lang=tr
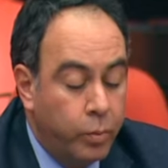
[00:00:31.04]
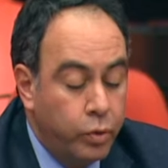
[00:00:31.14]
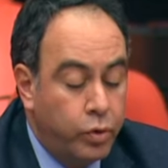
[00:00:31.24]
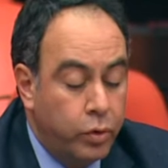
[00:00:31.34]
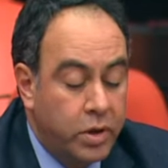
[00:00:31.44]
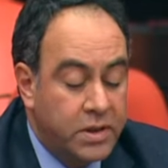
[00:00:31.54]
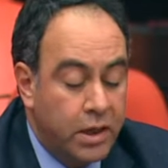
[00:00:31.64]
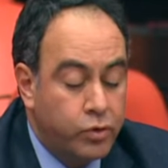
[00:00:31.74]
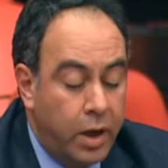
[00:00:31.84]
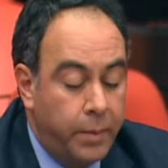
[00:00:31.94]
Bu tür
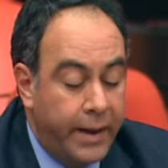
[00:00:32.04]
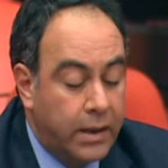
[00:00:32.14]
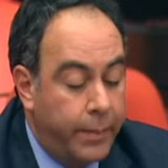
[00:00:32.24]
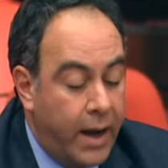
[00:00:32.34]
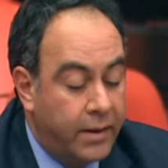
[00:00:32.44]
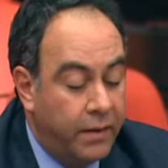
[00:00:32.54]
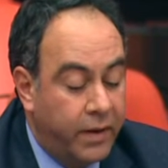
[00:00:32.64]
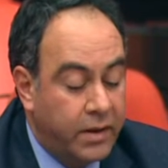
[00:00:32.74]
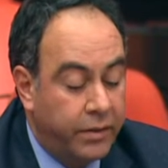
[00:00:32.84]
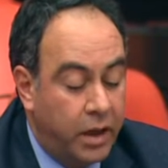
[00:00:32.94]
kısa süreli beklemelerde
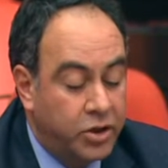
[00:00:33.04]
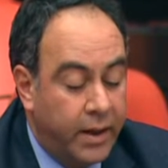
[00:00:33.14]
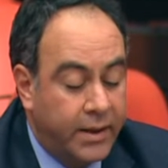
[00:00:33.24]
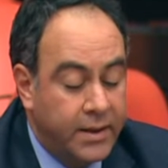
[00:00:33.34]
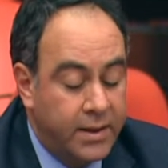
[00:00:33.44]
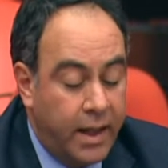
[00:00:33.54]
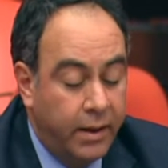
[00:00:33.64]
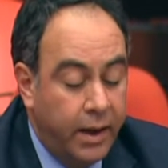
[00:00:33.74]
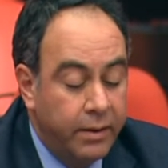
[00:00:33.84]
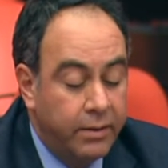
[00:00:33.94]
vatandaşlara
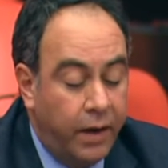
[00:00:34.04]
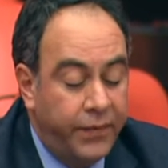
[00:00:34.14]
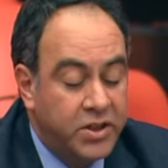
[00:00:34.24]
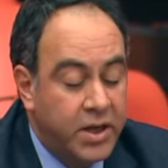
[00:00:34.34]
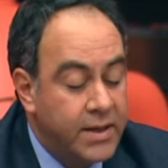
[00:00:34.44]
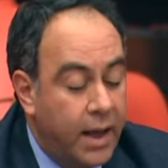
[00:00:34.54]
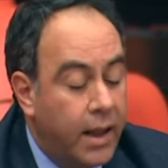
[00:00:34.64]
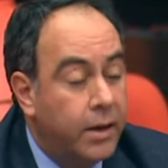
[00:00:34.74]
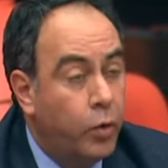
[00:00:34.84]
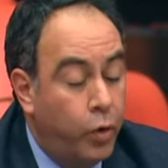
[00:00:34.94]
kesilen trafik
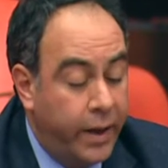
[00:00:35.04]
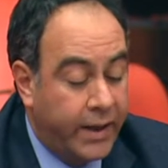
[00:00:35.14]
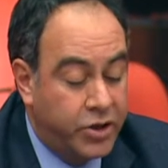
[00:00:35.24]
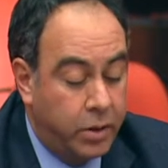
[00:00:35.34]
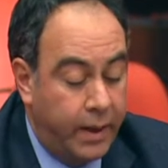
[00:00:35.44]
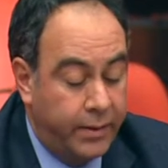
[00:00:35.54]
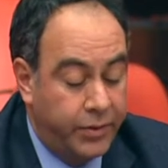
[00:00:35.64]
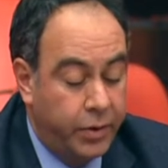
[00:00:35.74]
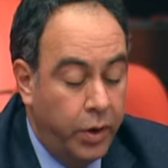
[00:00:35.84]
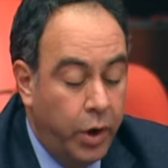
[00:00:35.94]
cezalarının önüne
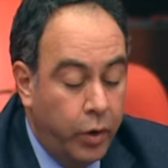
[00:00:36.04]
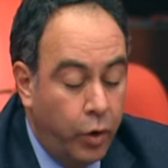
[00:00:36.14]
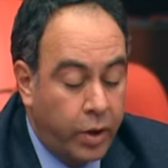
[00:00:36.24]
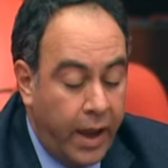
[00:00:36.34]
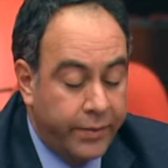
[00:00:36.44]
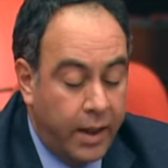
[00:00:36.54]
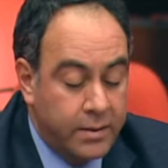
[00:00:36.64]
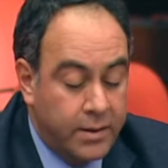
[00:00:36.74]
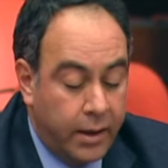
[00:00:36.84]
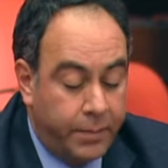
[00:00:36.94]
geçilmelidir. Öte yandan
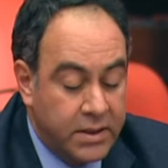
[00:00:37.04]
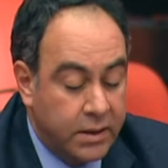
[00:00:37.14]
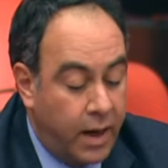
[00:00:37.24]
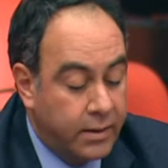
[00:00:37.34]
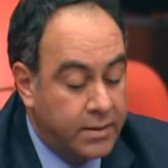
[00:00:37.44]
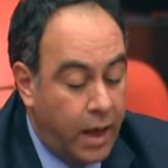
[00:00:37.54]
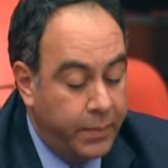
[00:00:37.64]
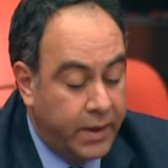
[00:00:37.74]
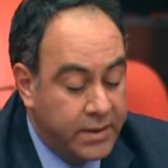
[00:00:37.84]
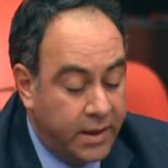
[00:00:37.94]
sarı basın kartı
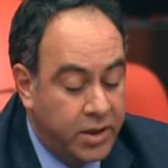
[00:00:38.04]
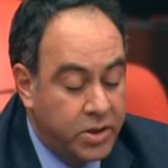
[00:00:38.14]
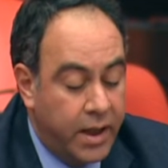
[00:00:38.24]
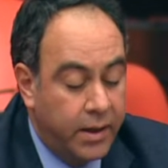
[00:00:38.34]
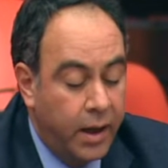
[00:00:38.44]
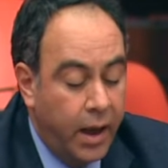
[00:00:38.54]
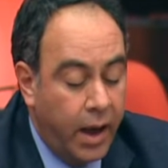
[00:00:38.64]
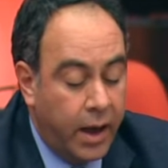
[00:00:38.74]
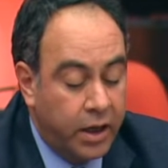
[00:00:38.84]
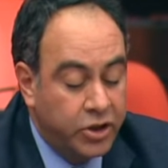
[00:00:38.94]
sahibi gazetecilerin
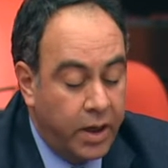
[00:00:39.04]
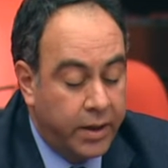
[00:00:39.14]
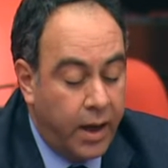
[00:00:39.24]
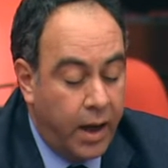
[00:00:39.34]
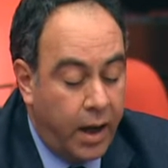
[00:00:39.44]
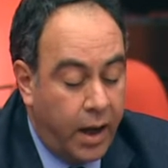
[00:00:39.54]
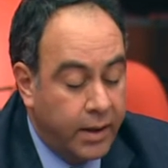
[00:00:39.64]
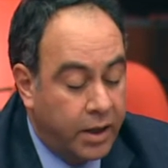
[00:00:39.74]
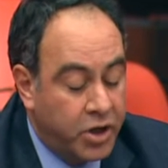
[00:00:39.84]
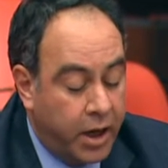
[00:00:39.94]
araçlarına
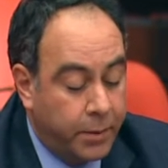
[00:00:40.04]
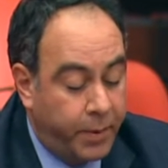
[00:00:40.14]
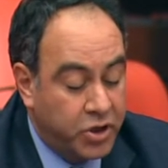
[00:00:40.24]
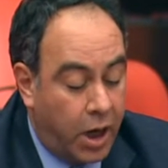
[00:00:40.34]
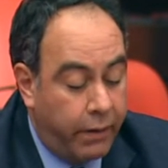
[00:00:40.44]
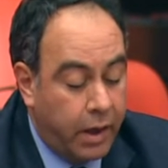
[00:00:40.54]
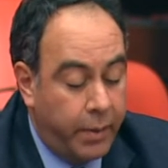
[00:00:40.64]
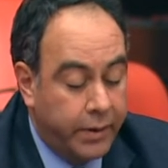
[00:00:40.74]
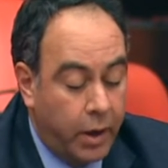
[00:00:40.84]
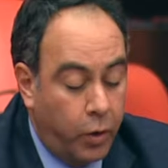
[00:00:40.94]
Adana Şakirpaşa
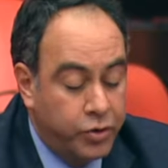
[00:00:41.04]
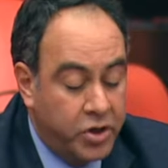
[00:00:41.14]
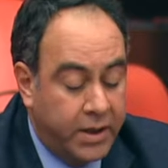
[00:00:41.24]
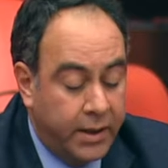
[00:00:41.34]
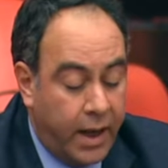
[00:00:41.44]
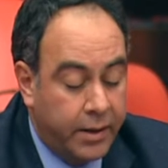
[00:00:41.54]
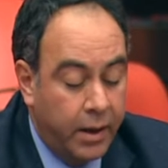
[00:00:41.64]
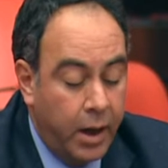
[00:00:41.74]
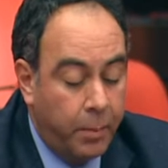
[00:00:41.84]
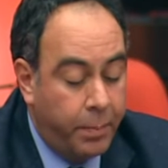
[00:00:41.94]
Havalimanı'nda önceki yıllar
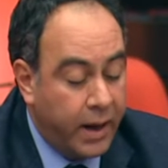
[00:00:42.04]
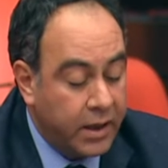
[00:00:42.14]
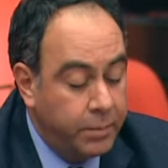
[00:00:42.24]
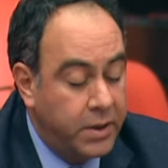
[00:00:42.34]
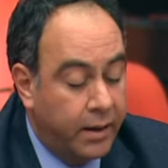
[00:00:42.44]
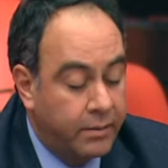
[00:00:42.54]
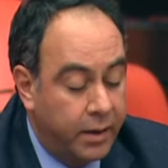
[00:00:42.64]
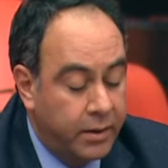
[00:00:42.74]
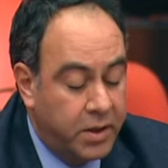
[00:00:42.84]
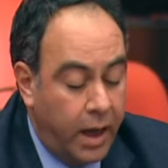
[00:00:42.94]
park imkanı
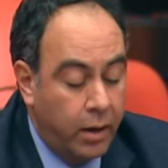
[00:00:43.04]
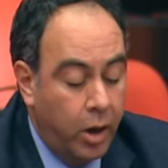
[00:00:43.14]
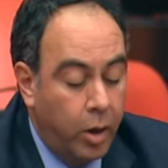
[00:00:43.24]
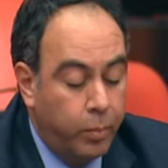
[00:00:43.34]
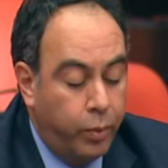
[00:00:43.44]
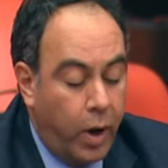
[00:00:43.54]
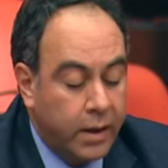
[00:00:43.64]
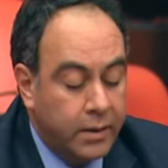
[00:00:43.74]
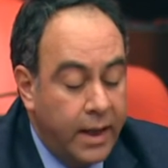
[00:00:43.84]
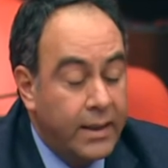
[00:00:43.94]
tanınırken bu
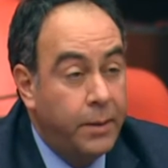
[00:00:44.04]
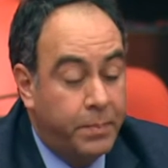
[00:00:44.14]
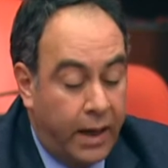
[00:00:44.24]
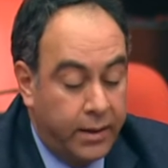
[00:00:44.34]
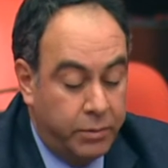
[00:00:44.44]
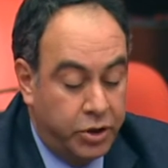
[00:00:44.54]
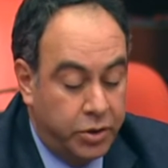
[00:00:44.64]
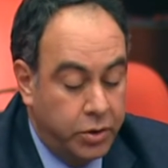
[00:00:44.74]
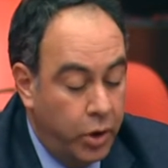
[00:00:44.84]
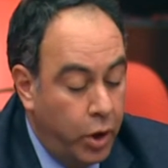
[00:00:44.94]
hak neden iptal
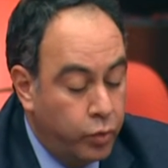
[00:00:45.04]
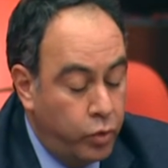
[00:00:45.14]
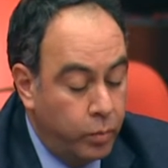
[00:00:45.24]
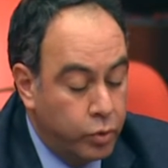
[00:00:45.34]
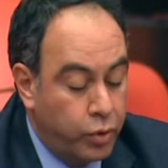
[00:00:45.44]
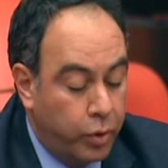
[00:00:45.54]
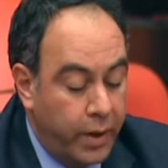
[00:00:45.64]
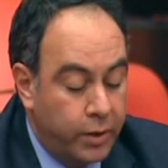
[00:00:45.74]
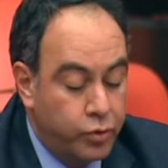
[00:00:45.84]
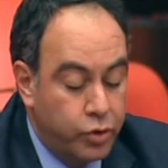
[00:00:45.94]
edilmiştir? Tüm bu
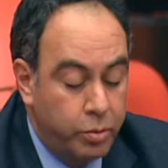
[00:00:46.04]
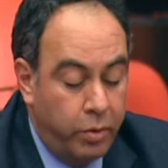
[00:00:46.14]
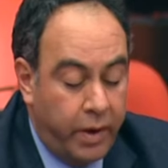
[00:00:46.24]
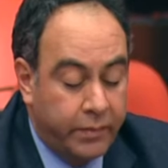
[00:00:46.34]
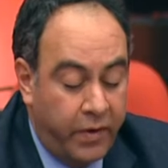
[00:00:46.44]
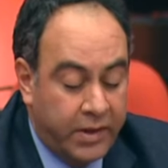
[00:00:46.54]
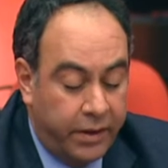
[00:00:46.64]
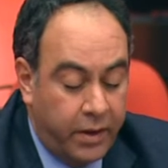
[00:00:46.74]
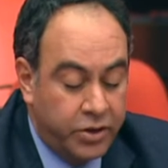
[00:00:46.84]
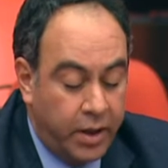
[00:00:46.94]
sorunların çözümü ve
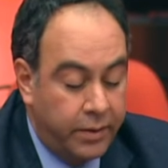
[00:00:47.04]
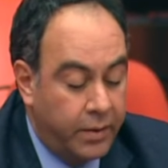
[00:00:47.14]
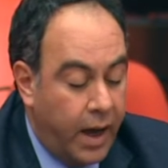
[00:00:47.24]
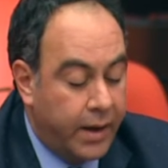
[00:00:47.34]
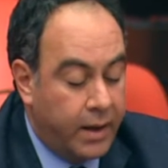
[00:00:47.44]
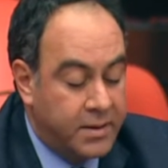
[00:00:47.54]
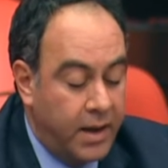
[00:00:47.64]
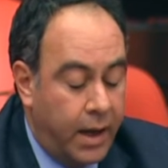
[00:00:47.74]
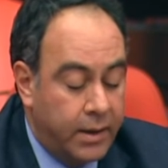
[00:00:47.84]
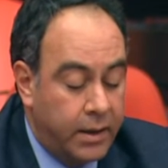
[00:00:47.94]
vatandaşların daha rahat
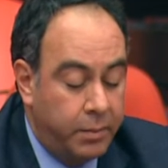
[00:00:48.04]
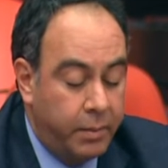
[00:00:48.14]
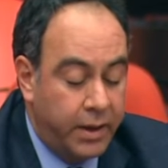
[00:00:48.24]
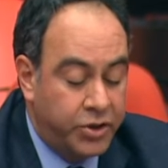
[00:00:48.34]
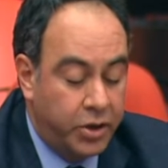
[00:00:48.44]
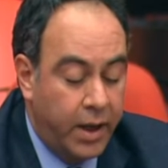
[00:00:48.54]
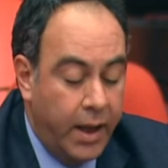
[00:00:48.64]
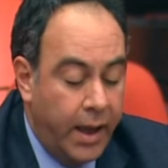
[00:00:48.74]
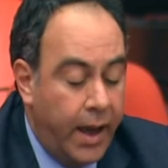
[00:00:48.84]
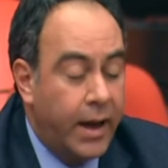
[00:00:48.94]
seyahat edebilmeleri için
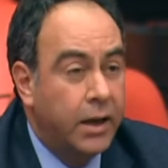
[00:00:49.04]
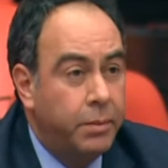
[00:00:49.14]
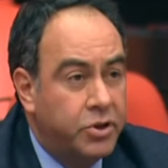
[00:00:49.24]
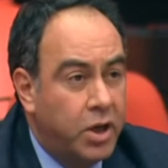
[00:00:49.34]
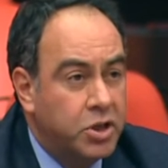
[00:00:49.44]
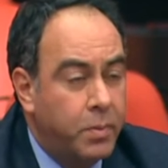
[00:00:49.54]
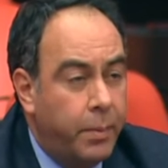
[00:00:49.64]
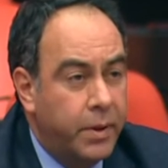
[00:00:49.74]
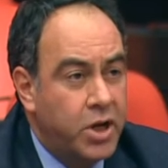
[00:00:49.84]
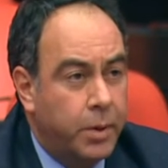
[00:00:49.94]
herhangi bir çalışma
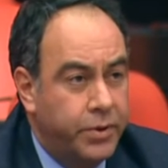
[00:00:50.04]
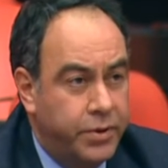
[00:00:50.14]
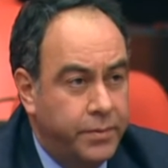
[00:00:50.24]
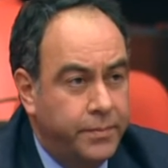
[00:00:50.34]
yapılacak mıdır?